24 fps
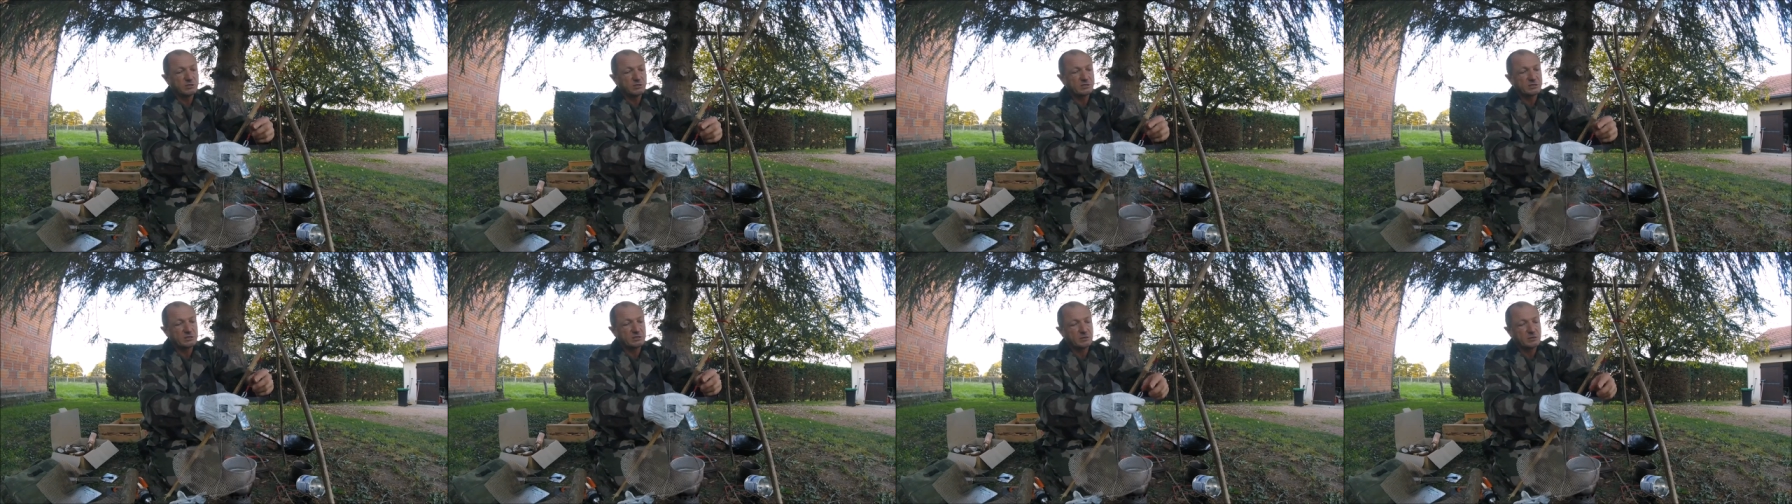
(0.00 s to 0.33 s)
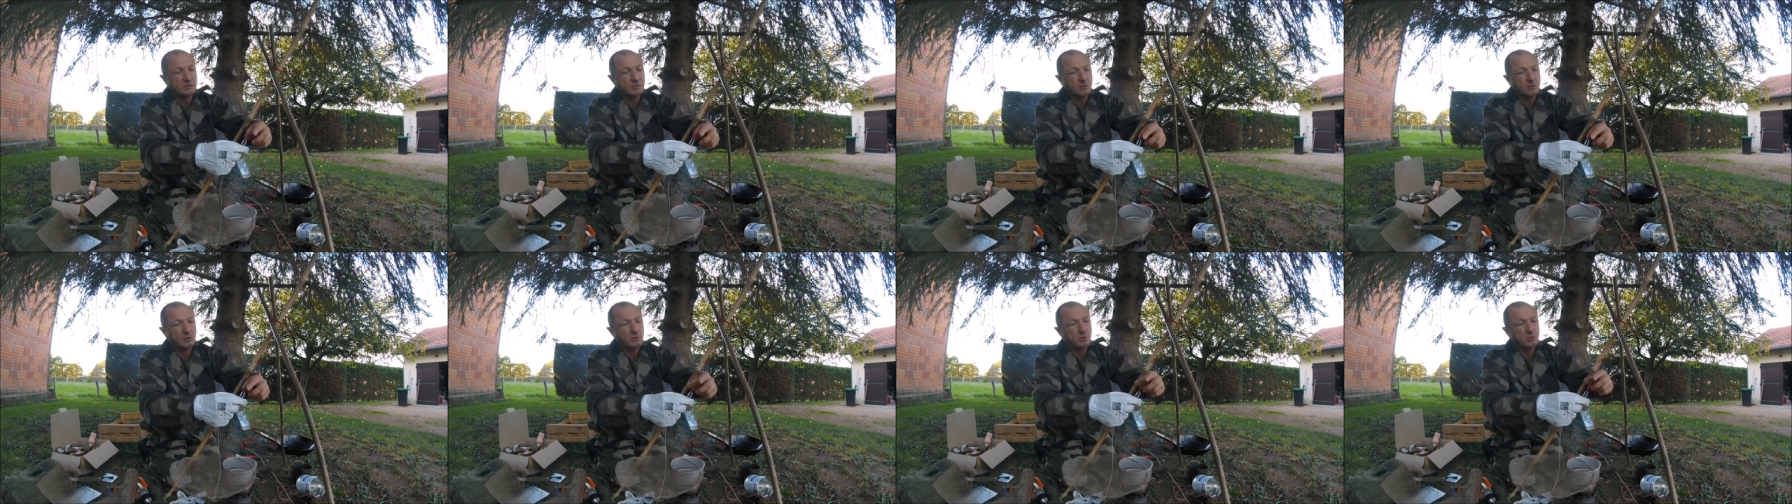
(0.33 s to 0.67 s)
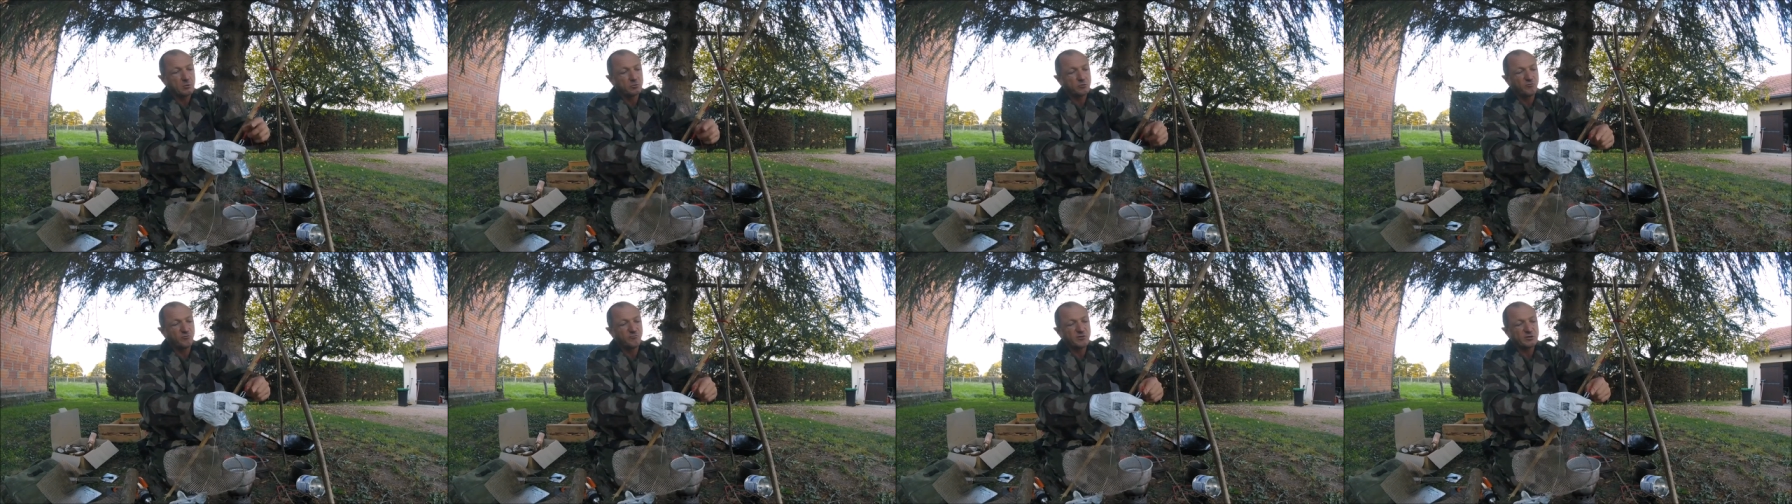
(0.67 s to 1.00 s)
ici
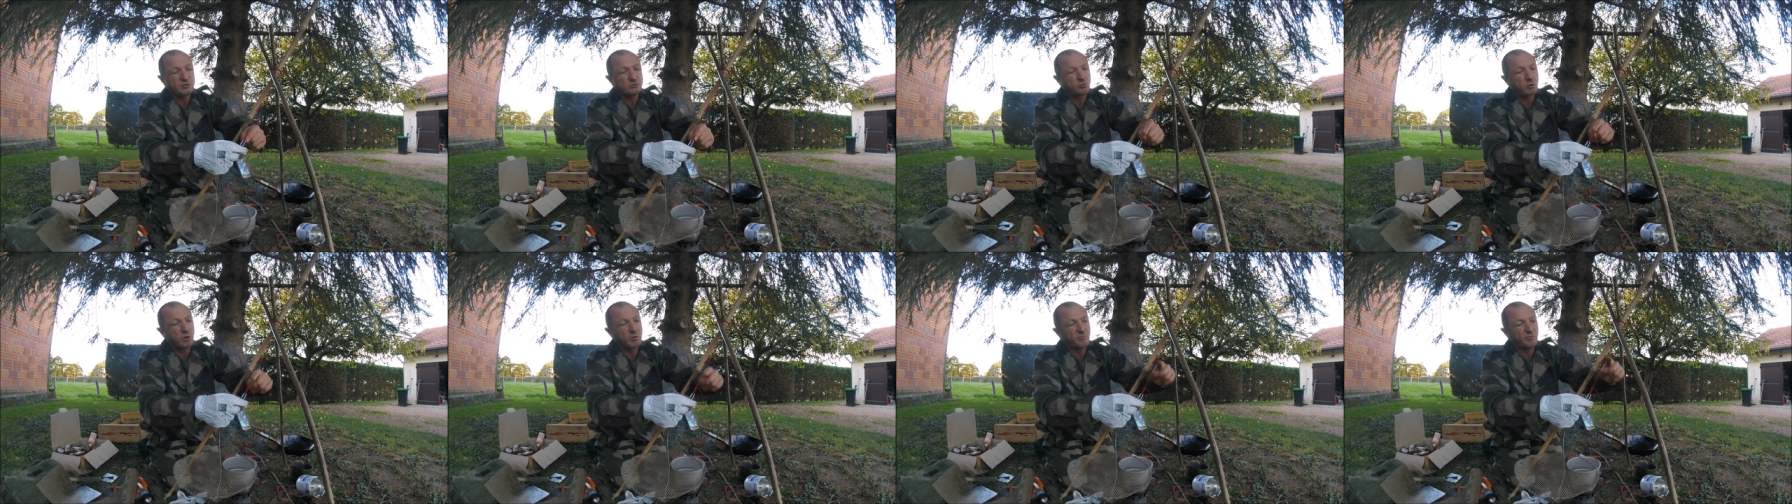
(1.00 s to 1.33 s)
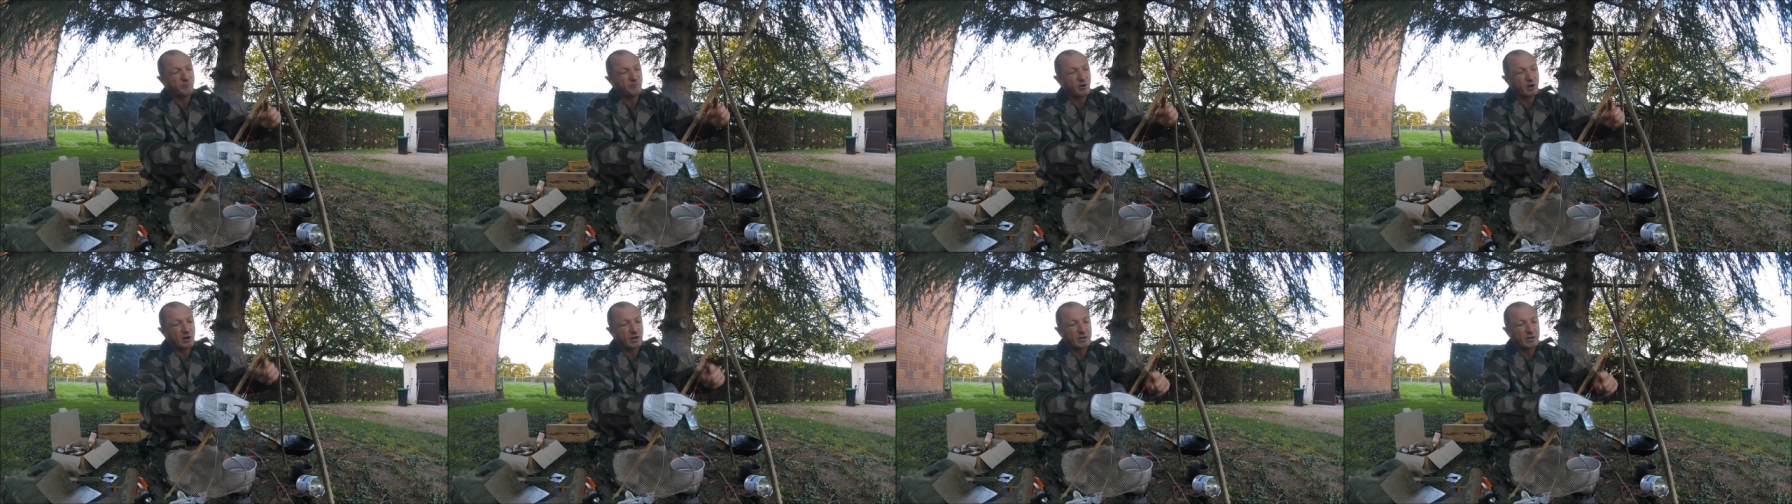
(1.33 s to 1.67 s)
de façon à pouvoir